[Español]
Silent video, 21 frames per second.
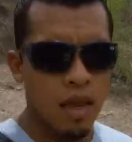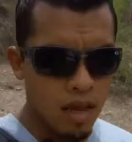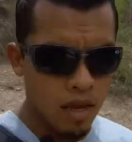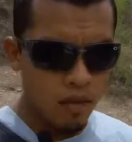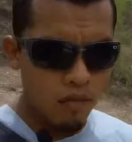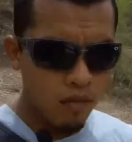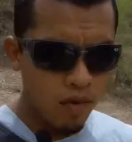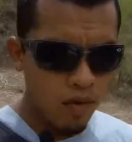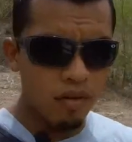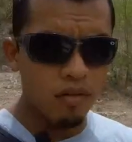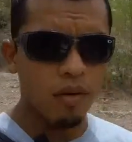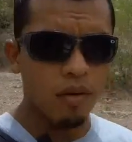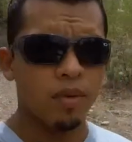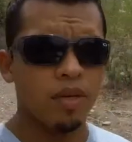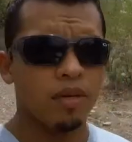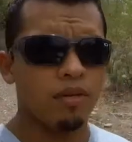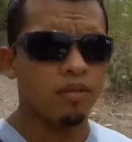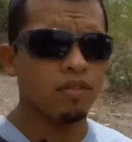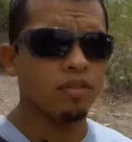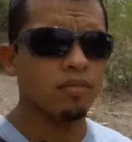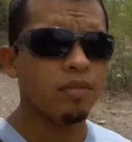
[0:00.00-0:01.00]
Y bueno
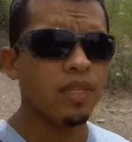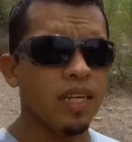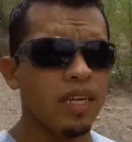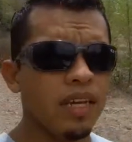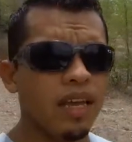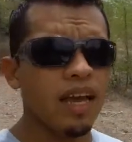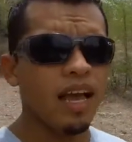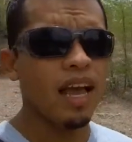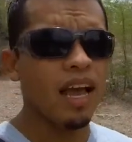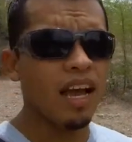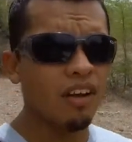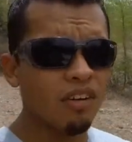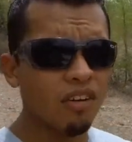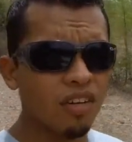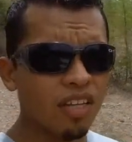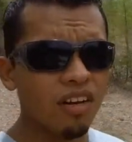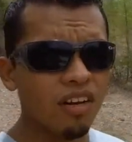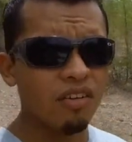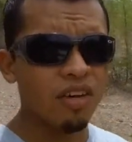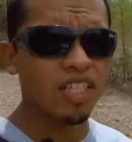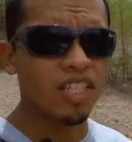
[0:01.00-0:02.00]
amigos, miren,
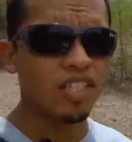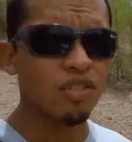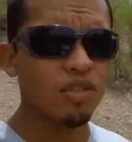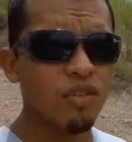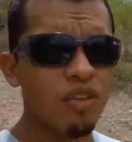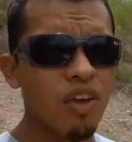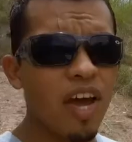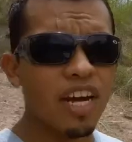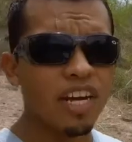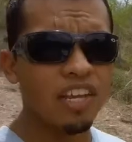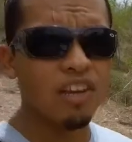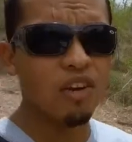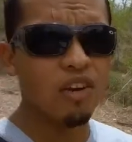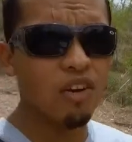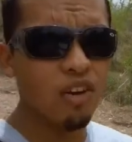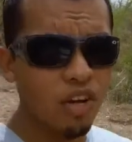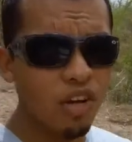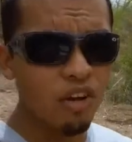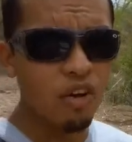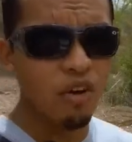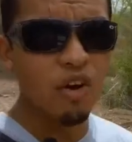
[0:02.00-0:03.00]
acorde a los estudios
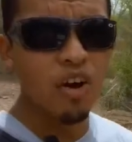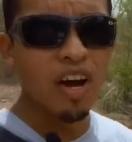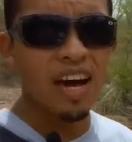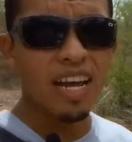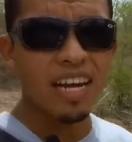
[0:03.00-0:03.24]
arqueológicos